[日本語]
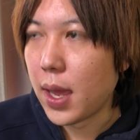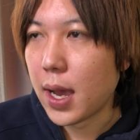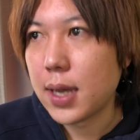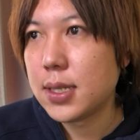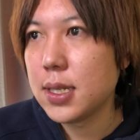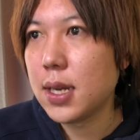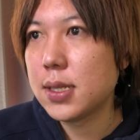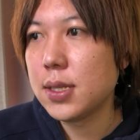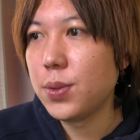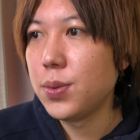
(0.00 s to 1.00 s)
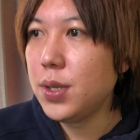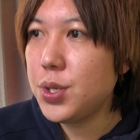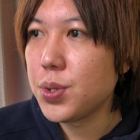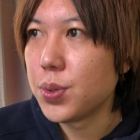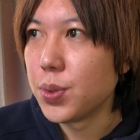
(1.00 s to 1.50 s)
えー、8月の
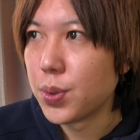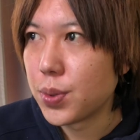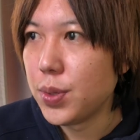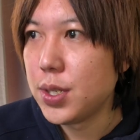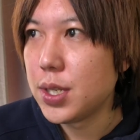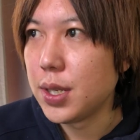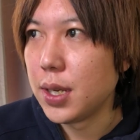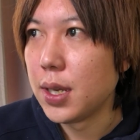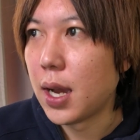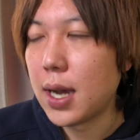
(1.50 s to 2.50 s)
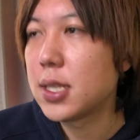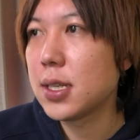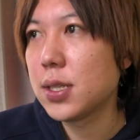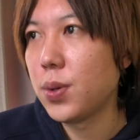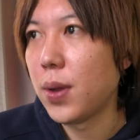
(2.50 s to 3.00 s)
26日に8
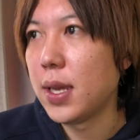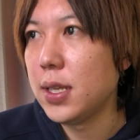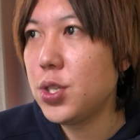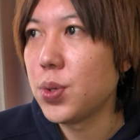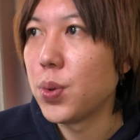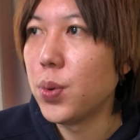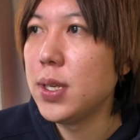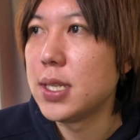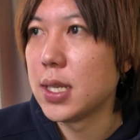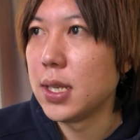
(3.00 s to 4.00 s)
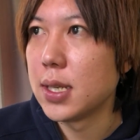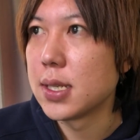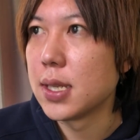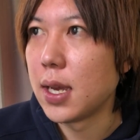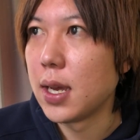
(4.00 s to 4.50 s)
月の、えー、25日にです
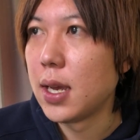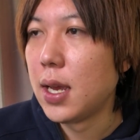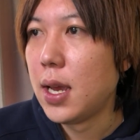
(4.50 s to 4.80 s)
ね、